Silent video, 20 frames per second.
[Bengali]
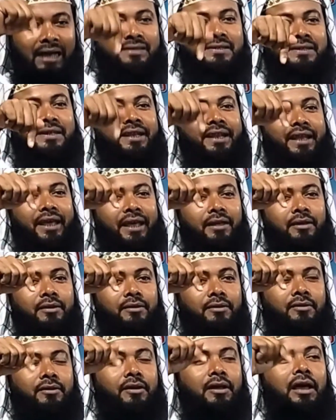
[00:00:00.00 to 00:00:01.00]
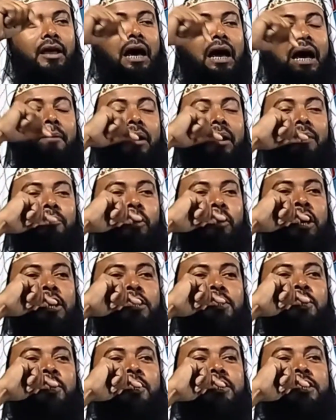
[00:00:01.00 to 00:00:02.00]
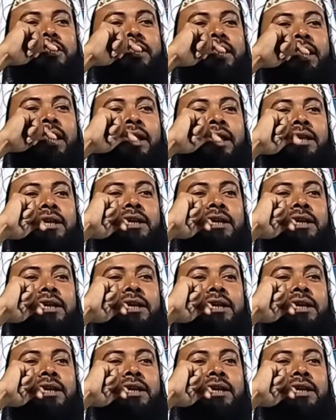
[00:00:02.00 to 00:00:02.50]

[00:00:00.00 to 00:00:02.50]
আজকের আমার বয়স হচ্ছে